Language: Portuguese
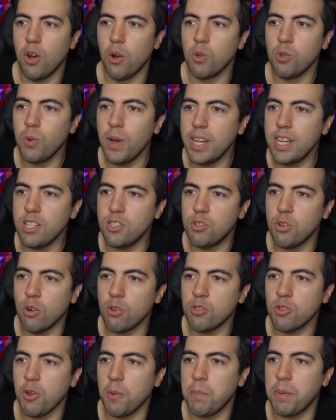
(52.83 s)
o Dwayne
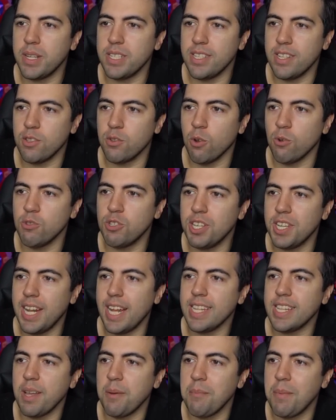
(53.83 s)
Johnson apresentou
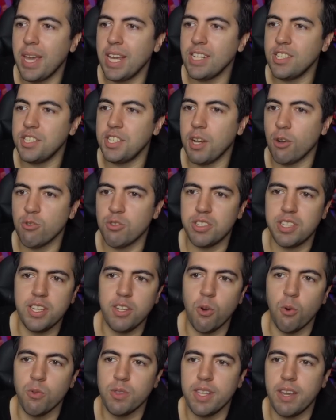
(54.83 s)
diretamente ao
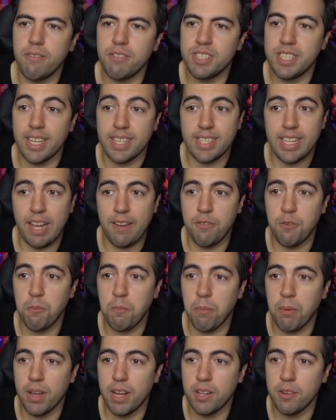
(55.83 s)
CEO David Zaslav um
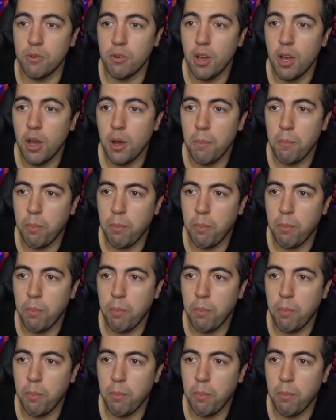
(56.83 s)
plano